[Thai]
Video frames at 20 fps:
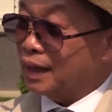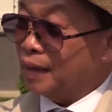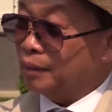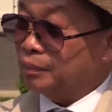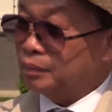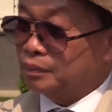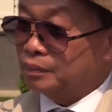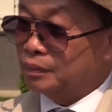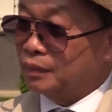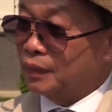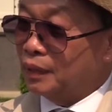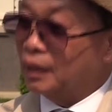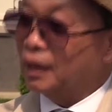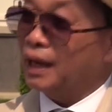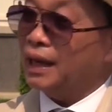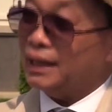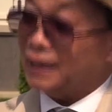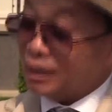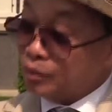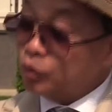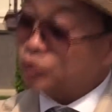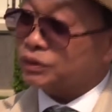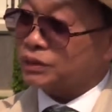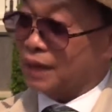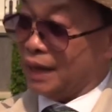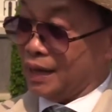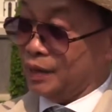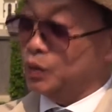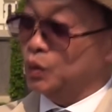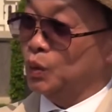นะครับให้ท่านพุก
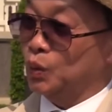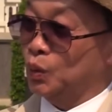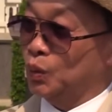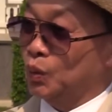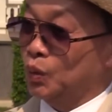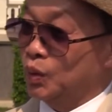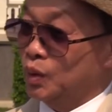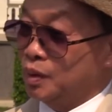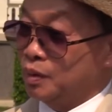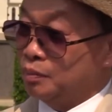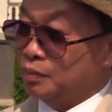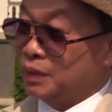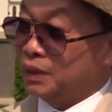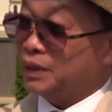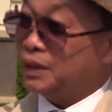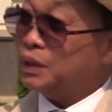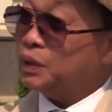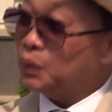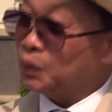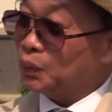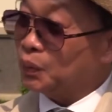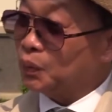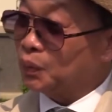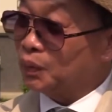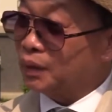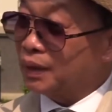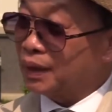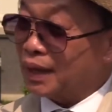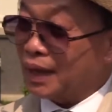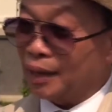ษาอยู่มีที่อยู่
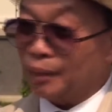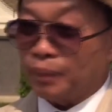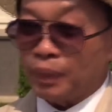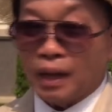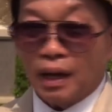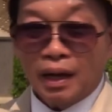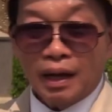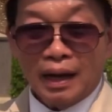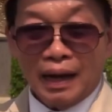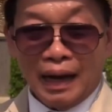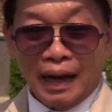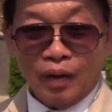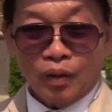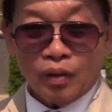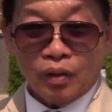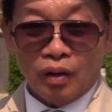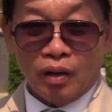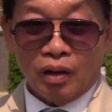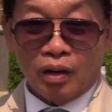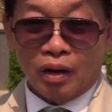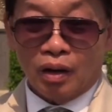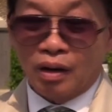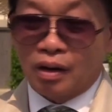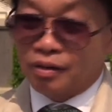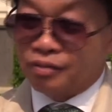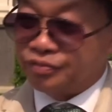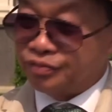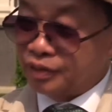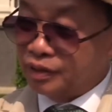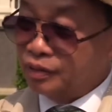นะครับแล้วก็
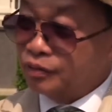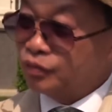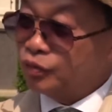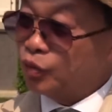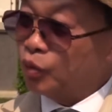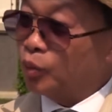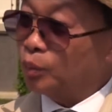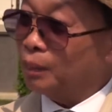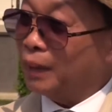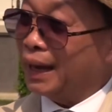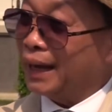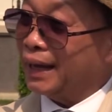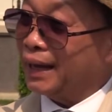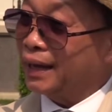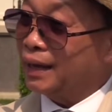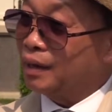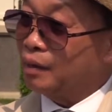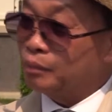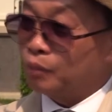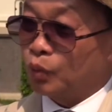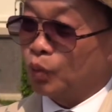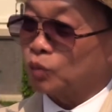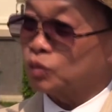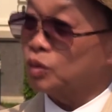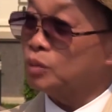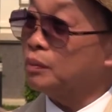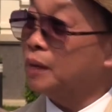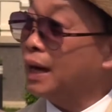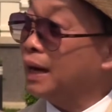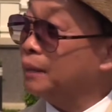ฟื้นฟูไปปลูก
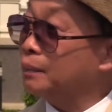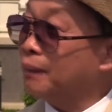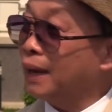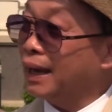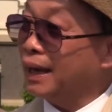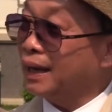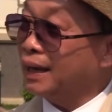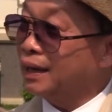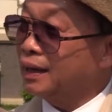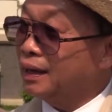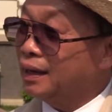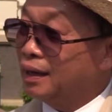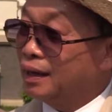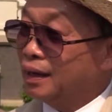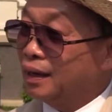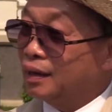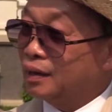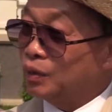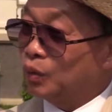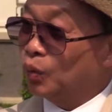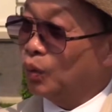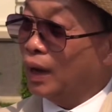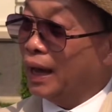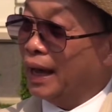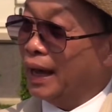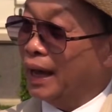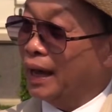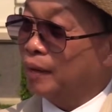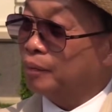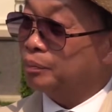ต้นไม้ไป ดูแล
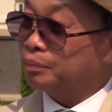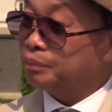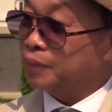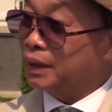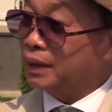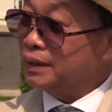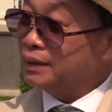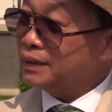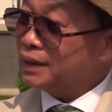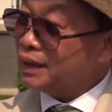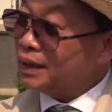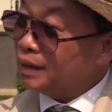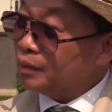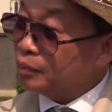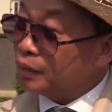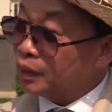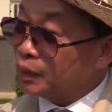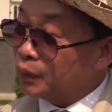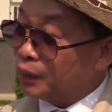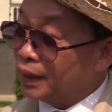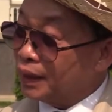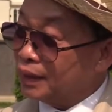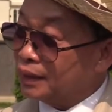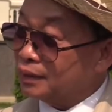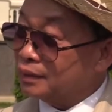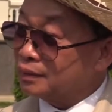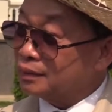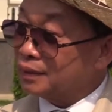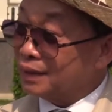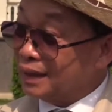พื้นที่บริเวณ
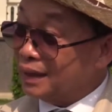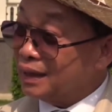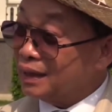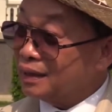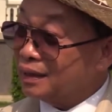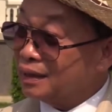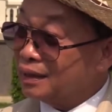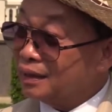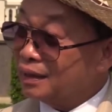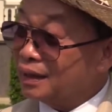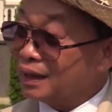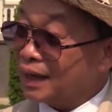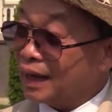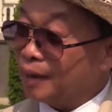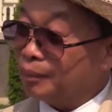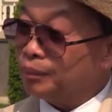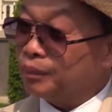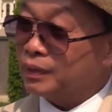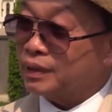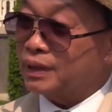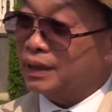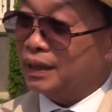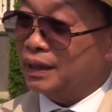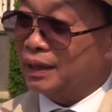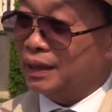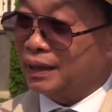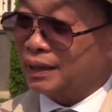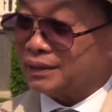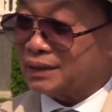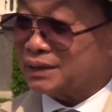นี้นะครับ
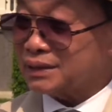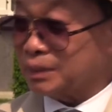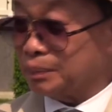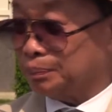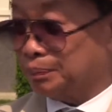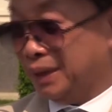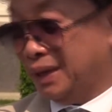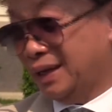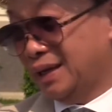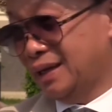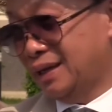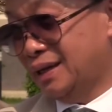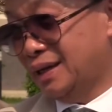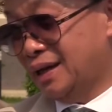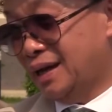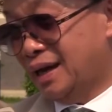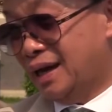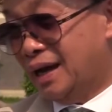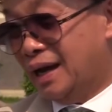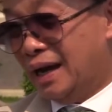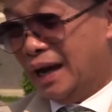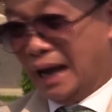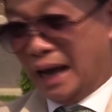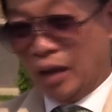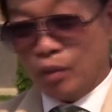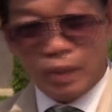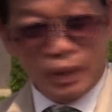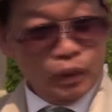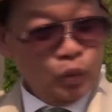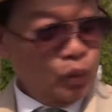อีกสักสิปี
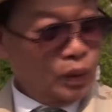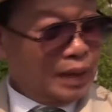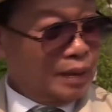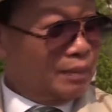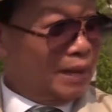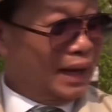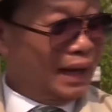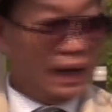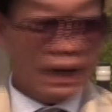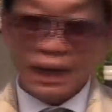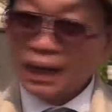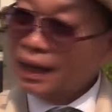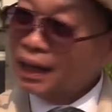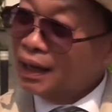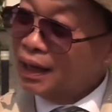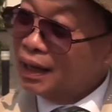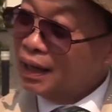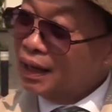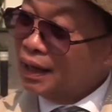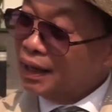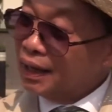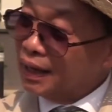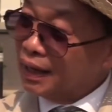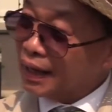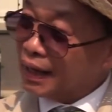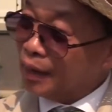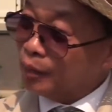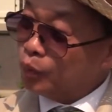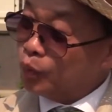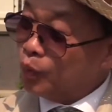แล้วมาดูกันใหม่
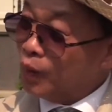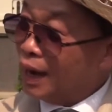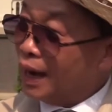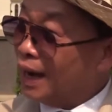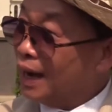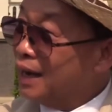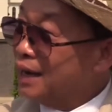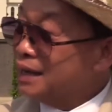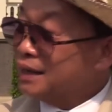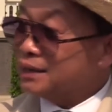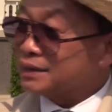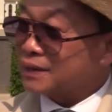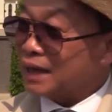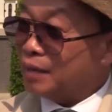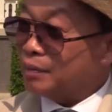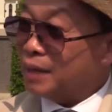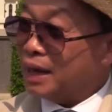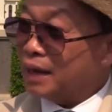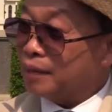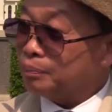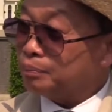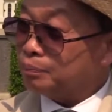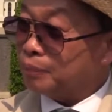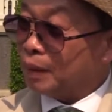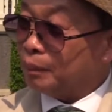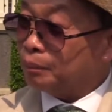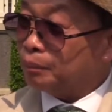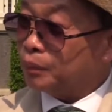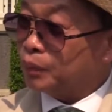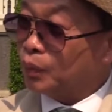นะครับว่าสามารถป
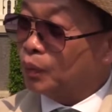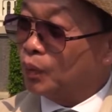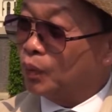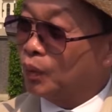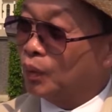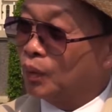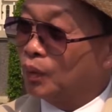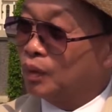รับปรุง